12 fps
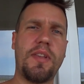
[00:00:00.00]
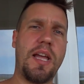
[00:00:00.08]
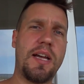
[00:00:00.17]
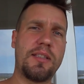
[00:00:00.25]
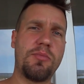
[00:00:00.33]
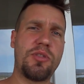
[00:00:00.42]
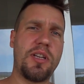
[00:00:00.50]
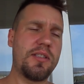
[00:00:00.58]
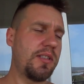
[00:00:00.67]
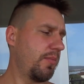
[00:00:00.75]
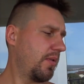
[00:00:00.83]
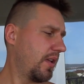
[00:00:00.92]
A
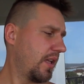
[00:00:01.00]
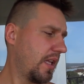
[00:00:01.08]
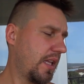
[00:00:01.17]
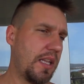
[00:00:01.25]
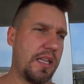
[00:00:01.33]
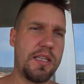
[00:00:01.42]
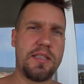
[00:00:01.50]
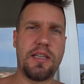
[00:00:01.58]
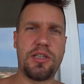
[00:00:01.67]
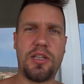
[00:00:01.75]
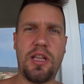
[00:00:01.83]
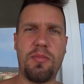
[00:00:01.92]
tymczasem
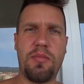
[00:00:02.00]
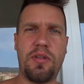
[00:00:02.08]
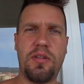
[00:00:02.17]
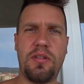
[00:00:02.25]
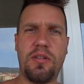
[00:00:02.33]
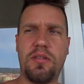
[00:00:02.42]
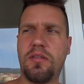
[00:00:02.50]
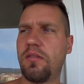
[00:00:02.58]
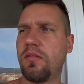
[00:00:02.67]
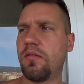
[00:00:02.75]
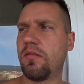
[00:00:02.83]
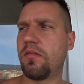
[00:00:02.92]
zaczynamy,
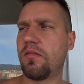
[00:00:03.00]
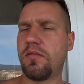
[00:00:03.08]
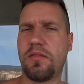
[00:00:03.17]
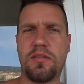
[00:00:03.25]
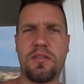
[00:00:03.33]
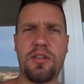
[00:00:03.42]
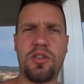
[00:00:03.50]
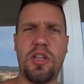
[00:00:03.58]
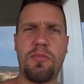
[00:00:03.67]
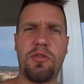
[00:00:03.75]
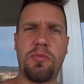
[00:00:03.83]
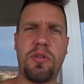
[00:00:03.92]

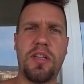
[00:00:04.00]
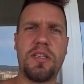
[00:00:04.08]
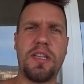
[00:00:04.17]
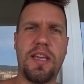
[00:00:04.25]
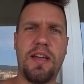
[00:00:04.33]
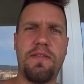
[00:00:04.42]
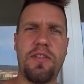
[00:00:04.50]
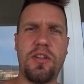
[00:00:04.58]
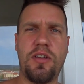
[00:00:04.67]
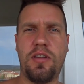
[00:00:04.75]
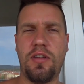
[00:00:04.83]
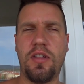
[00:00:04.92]
zaczynamy od porannej kawy
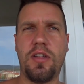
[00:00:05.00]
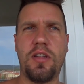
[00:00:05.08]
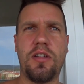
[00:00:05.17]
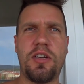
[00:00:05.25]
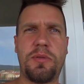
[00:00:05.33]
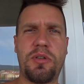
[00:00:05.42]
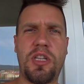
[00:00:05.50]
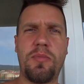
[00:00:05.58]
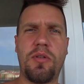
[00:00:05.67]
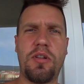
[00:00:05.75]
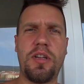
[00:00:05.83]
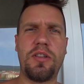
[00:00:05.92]
i
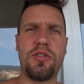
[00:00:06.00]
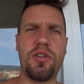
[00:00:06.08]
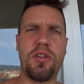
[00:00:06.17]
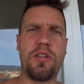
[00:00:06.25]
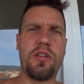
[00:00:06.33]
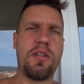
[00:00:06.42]
rozpoczynamy kolejny dzień.